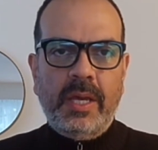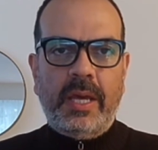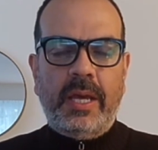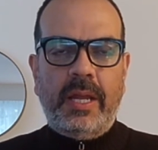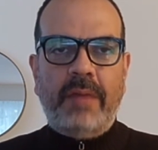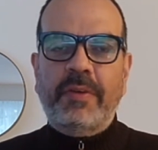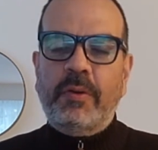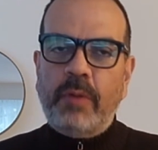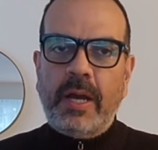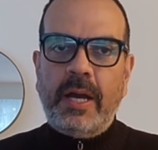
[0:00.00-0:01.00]
eh, la
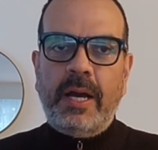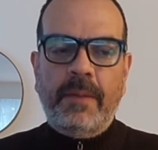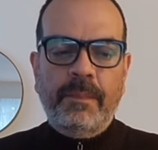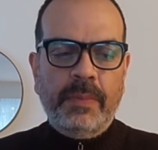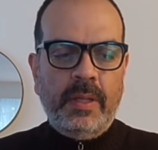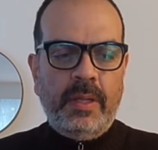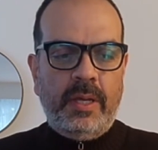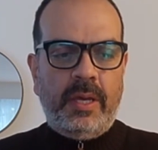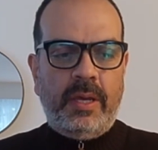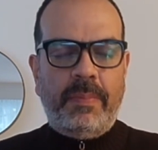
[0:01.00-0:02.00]
figura
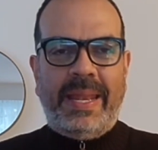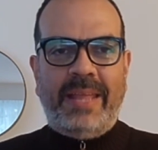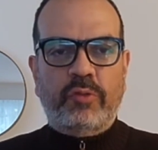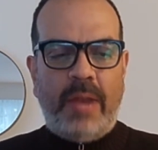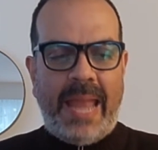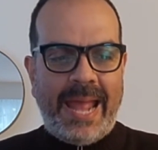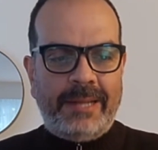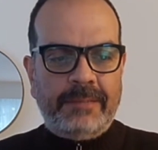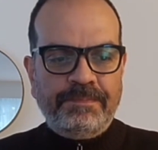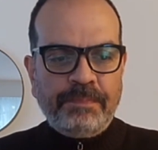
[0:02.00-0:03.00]
eh,
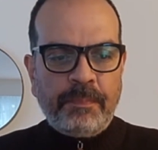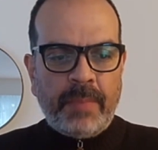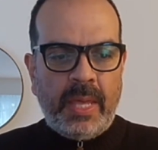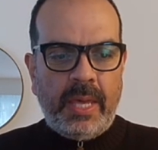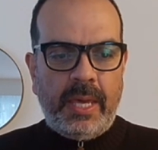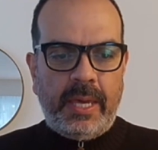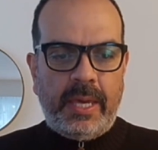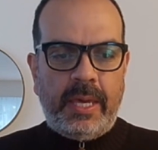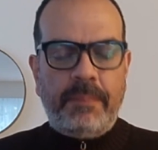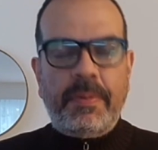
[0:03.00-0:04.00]
venezolana.
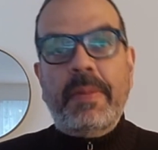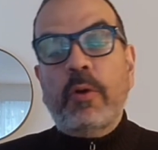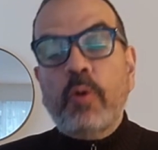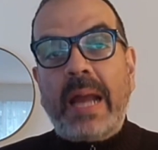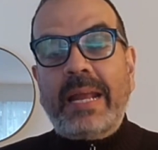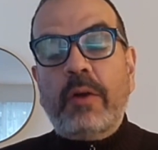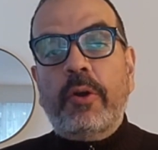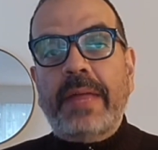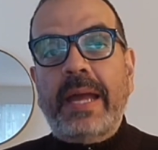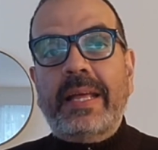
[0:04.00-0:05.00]
Eh, en primer lugar,
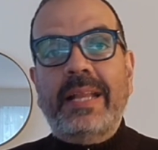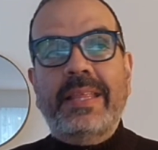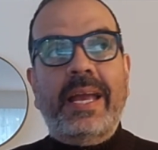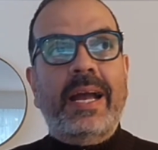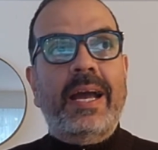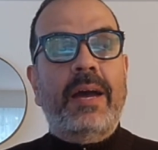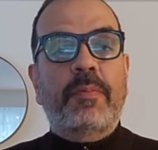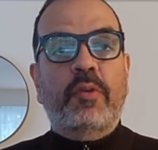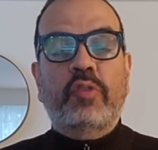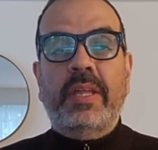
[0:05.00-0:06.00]
recordar que él
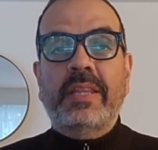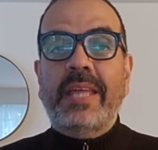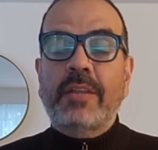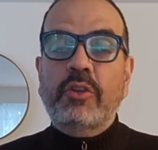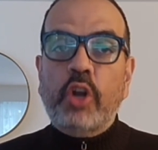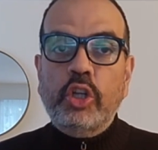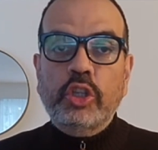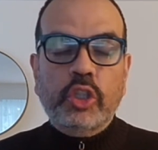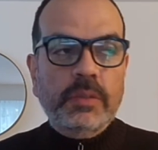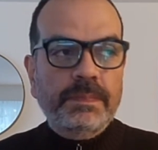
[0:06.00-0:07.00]
llega procedente de
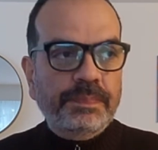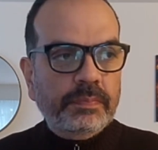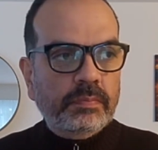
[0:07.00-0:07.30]
Toronto,